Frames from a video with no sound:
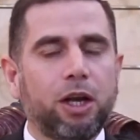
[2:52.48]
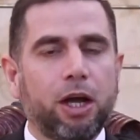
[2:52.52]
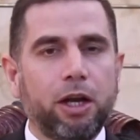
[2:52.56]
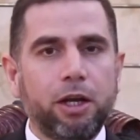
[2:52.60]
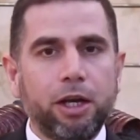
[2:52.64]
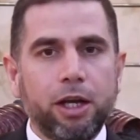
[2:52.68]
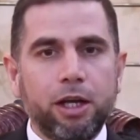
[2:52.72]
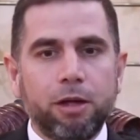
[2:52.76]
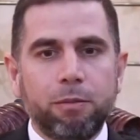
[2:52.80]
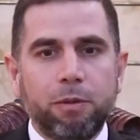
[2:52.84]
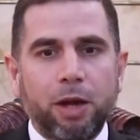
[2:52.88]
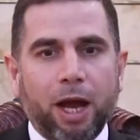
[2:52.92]

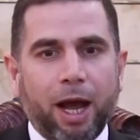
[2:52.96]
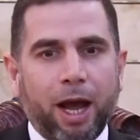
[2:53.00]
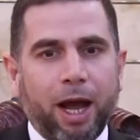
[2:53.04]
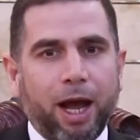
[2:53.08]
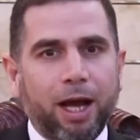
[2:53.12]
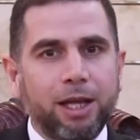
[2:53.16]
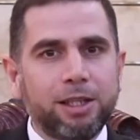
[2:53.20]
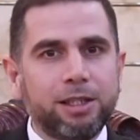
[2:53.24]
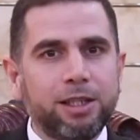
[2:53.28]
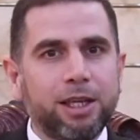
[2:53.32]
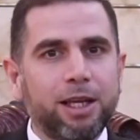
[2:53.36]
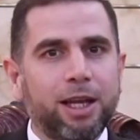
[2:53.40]
نحن
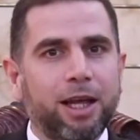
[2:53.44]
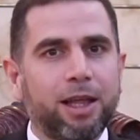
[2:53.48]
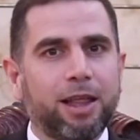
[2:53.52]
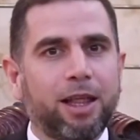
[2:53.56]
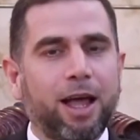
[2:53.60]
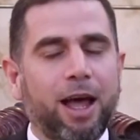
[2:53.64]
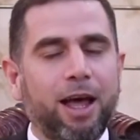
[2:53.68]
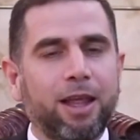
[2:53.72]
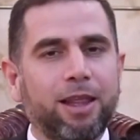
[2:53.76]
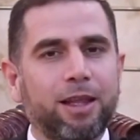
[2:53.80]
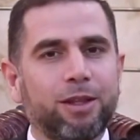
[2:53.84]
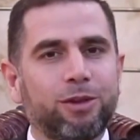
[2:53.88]
بحاجة إلى
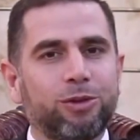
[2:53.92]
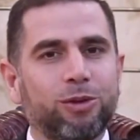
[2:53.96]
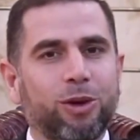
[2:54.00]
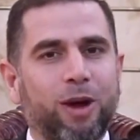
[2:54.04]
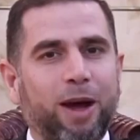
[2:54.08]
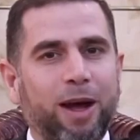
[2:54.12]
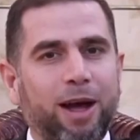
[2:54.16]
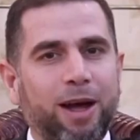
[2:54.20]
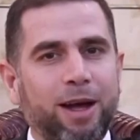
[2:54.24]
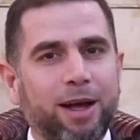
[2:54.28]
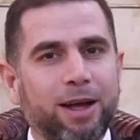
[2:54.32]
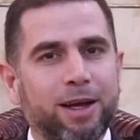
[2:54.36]
هذا
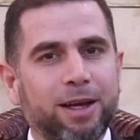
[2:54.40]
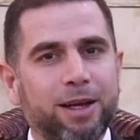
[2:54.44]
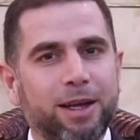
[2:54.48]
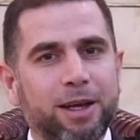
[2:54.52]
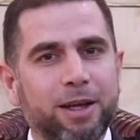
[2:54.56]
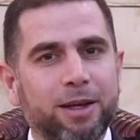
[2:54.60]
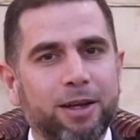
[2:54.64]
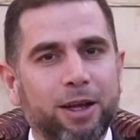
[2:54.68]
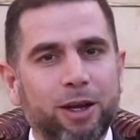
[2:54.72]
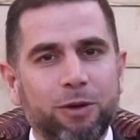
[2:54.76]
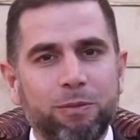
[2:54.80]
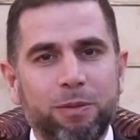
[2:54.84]
الدعاء
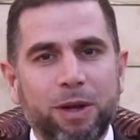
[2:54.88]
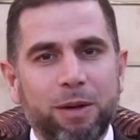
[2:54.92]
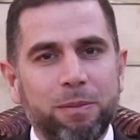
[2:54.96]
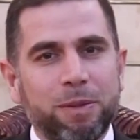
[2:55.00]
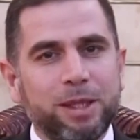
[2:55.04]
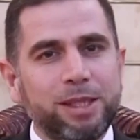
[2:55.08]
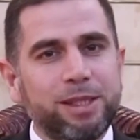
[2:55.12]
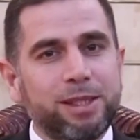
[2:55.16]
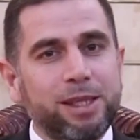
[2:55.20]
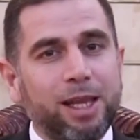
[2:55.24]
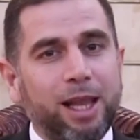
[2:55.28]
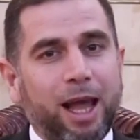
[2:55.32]
نحن
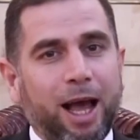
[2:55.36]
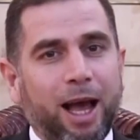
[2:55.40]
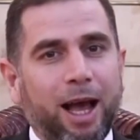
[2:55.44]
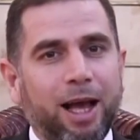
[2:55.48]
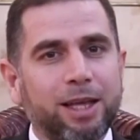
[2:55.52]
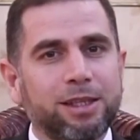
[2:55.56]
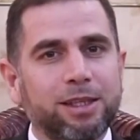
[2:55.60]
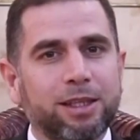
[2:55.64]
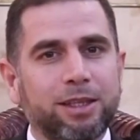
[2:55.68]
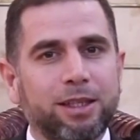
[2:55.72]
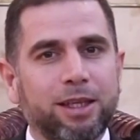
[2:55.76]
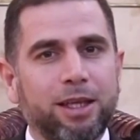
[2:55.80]
بأمس
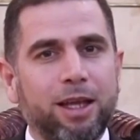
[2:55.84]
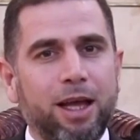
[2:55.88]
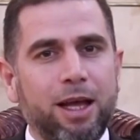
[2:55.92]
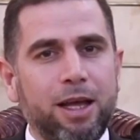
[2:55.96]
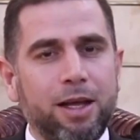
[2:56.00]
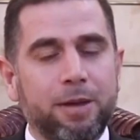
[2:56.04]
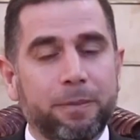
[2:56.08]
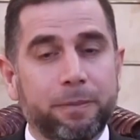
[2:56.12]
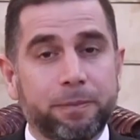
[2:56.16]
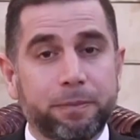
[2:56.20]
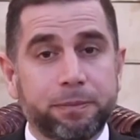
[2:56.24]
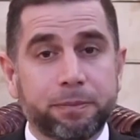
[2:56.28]
الحاجة له